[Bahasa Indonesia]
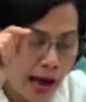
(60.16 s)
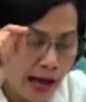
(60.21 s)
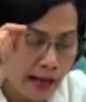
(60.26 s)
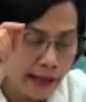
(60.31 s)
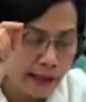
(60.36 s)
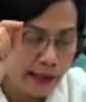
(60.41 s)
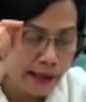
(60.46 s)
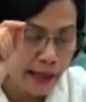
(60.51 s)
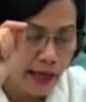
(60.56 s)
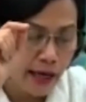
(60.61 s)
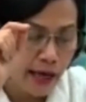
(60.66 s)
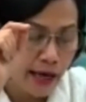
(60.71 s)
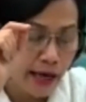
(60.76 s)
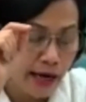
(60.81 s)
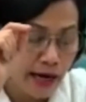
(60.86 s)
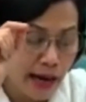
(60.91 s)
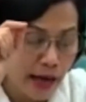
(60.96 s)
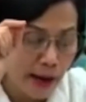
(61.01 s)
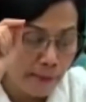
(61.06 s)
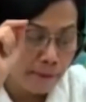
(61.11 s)
hanya
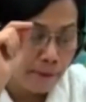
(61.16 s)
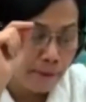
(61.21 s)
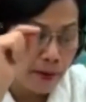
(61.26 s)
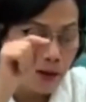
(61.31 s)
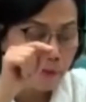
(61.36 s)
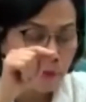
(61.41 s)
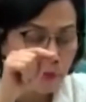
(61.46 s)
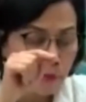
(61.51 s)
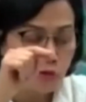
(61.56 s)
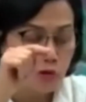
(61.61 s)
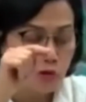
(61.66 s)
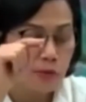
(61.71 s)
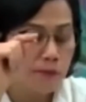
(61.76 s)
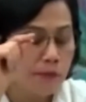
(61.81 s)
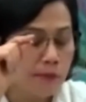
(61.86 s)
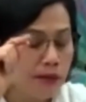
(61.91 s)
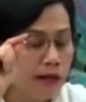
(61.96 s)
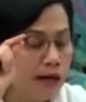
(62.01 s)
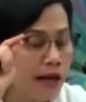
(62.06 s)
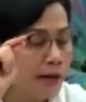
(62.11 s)

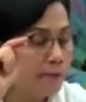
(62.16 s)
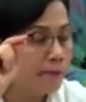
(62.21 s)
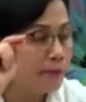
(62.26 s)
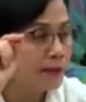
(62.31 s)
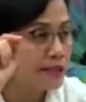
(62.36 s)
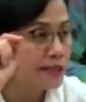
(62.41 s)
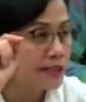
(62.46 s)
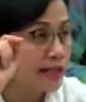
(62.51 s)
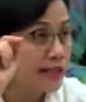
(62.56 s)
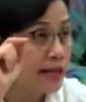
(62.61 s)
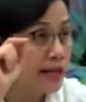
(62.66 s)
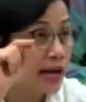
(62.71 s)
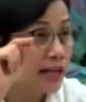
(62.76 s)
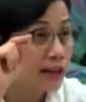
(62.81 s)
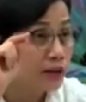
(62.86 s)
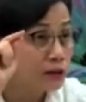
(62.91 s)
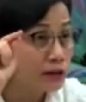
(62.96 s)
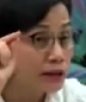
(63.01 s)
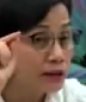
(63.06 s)
89 persennya atau